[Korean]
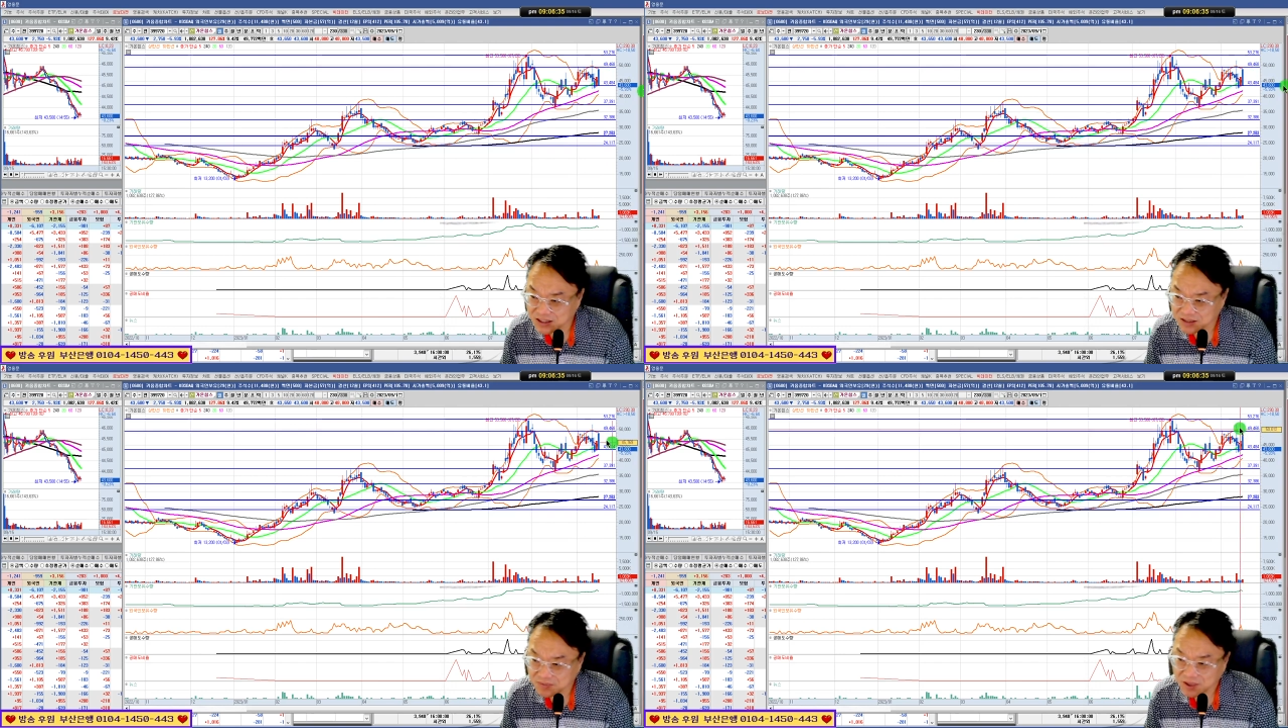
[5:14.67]

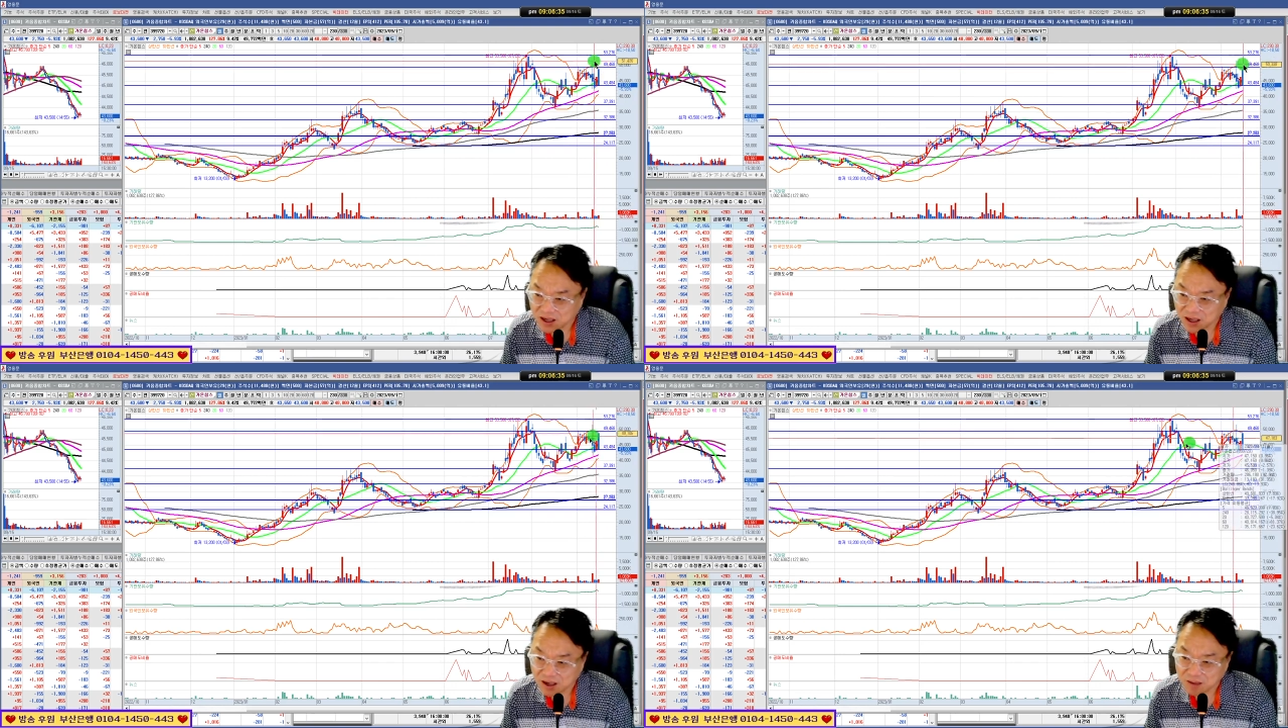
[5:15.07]

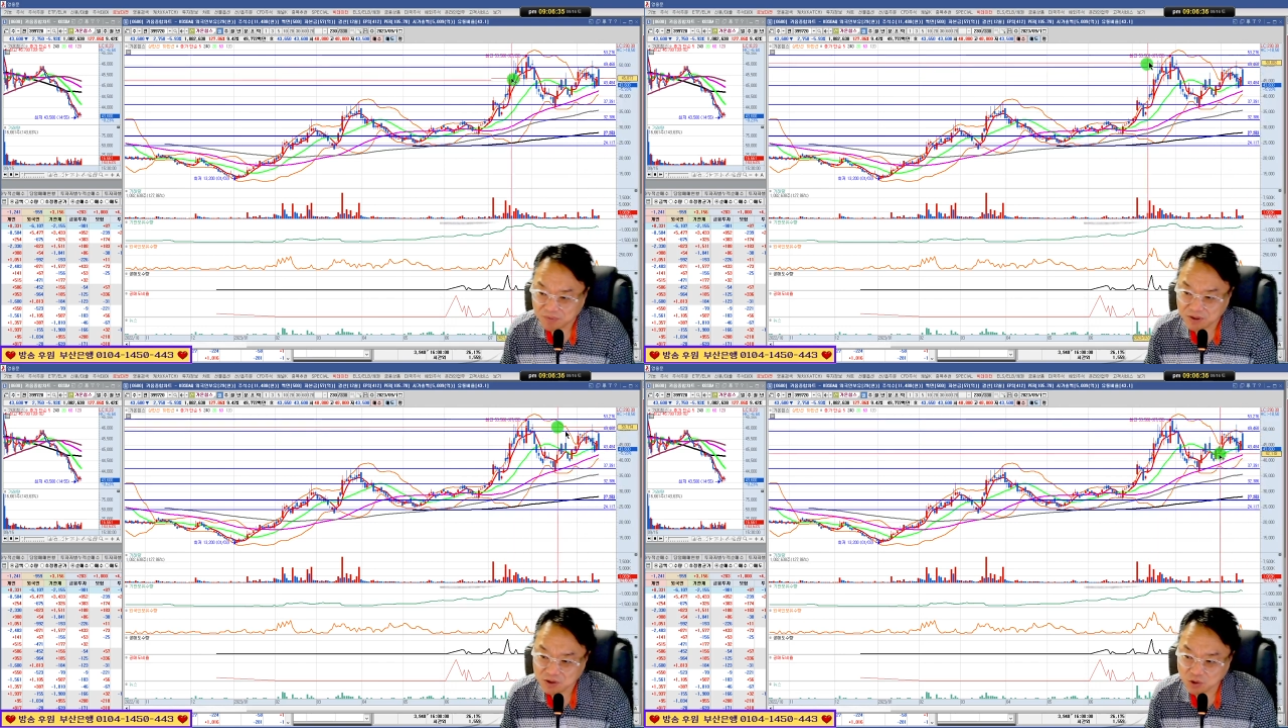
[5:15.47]
지금
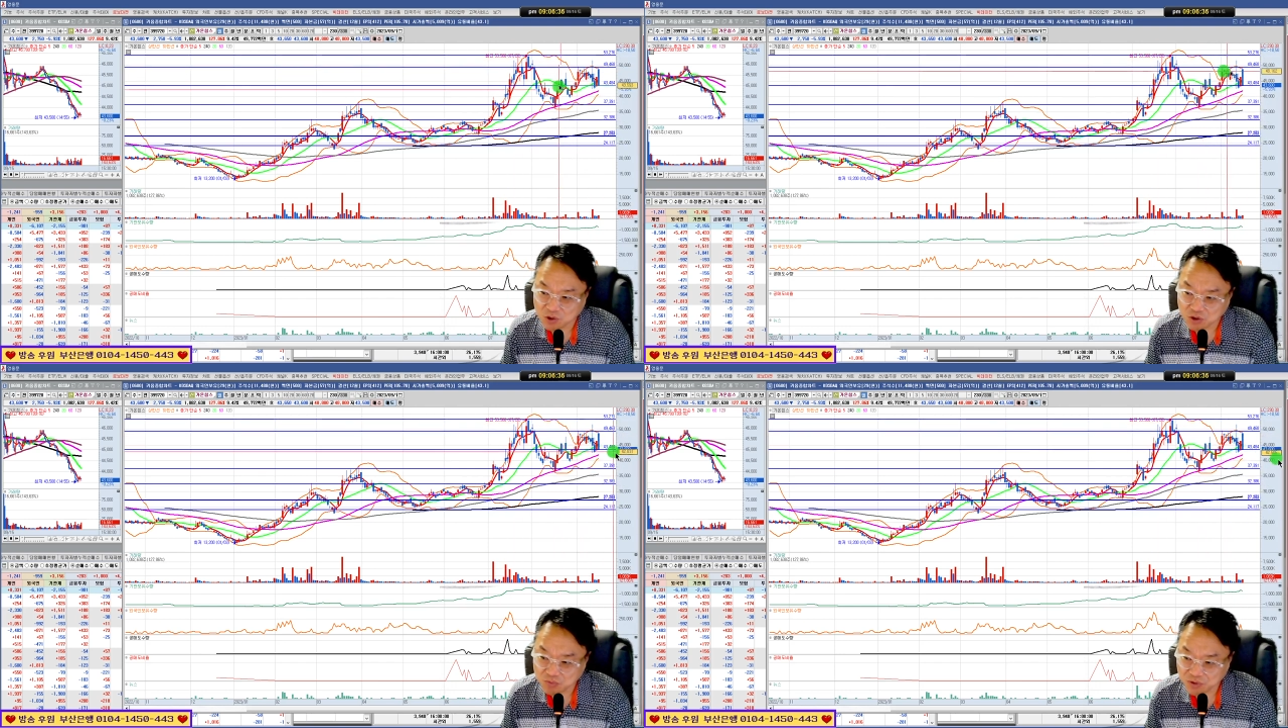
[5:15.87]
아,
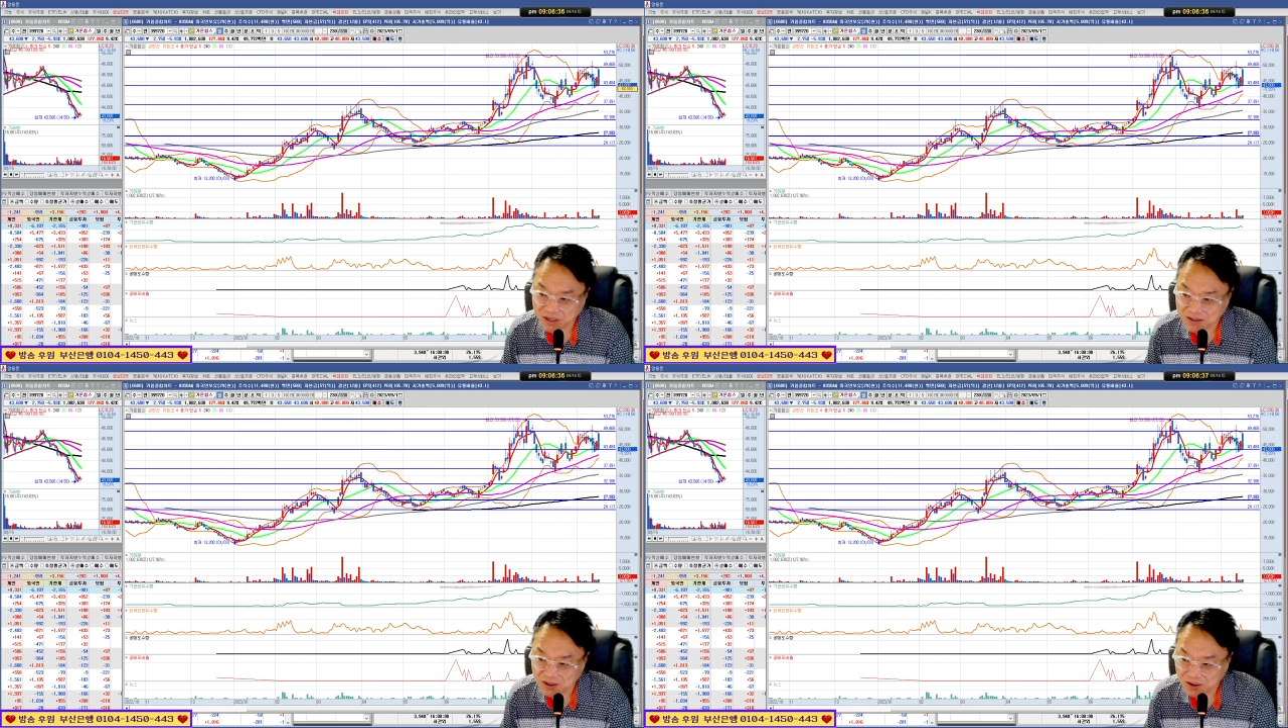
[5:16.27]
비교적
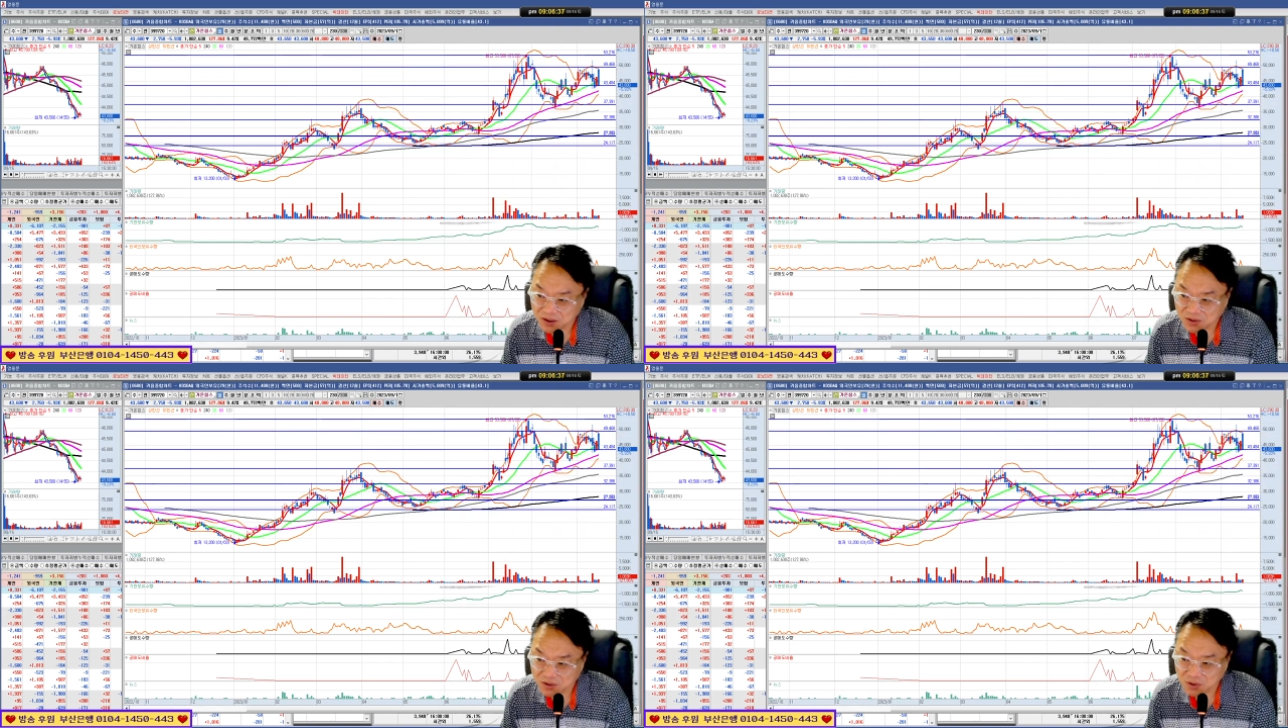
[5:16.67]
고점
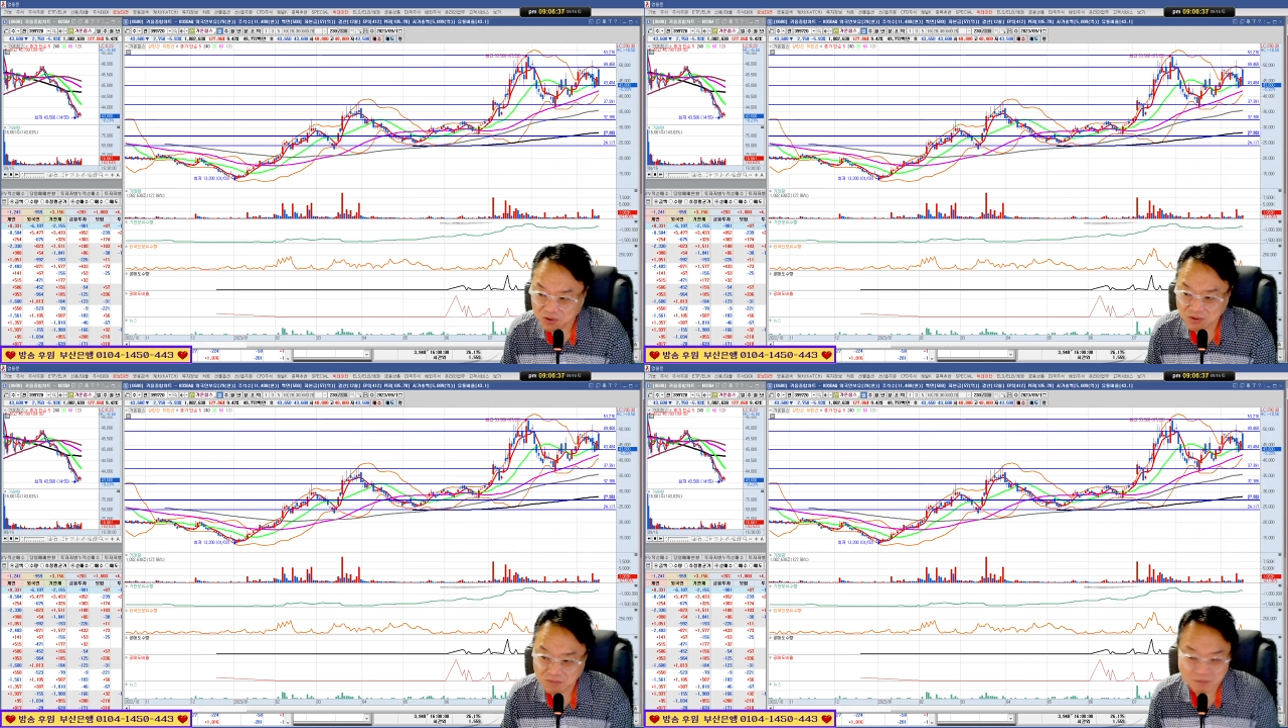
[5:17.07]
부위라서
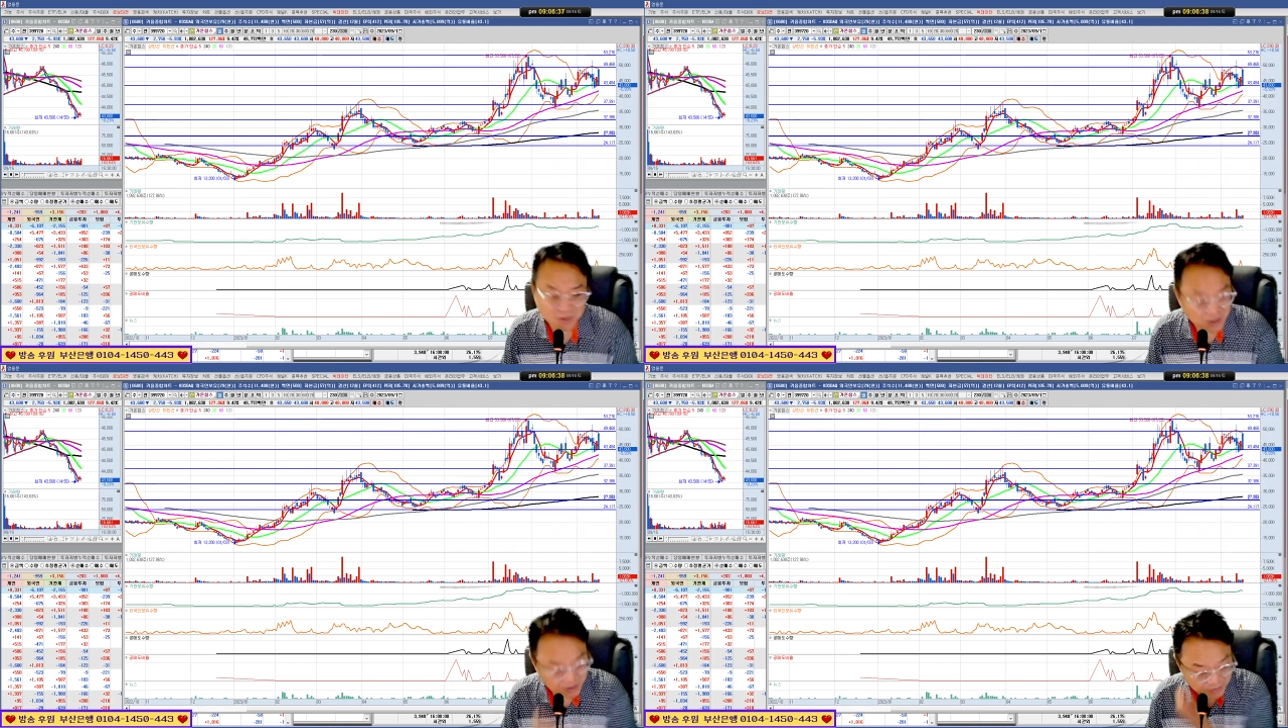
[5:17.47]

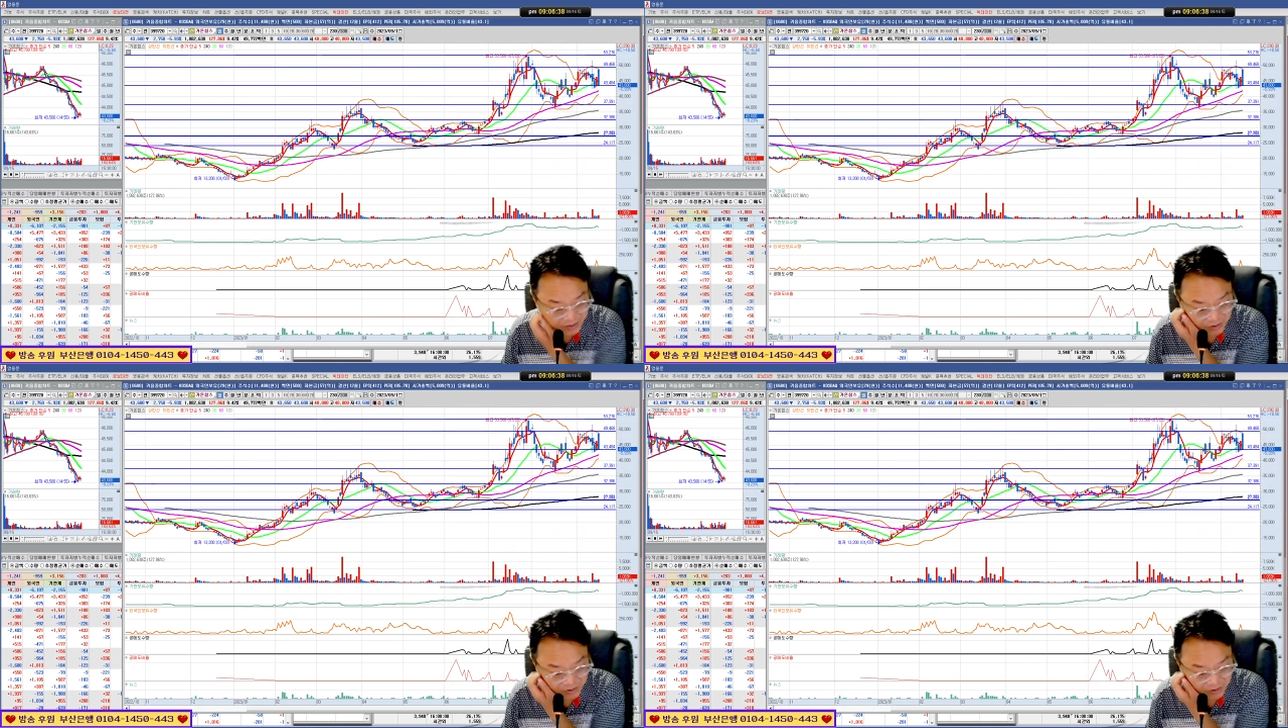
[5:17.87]
조금